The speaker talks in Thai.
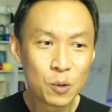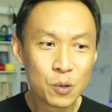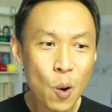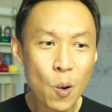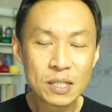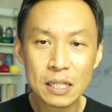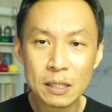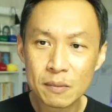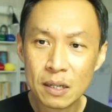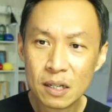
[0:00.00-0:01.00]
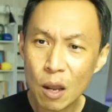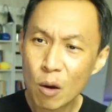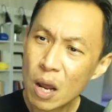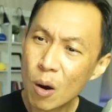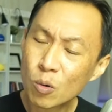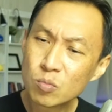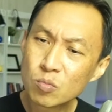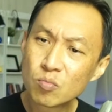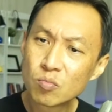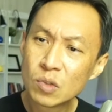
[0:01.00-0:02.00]
คุณโยทินแถว
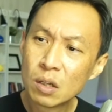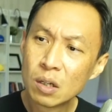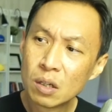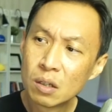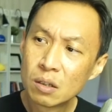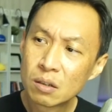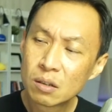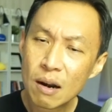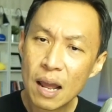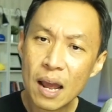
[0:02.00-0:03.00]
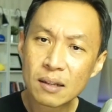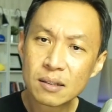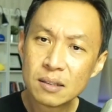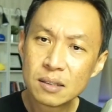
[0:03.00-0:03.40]
เท่าไหร่อ่ะ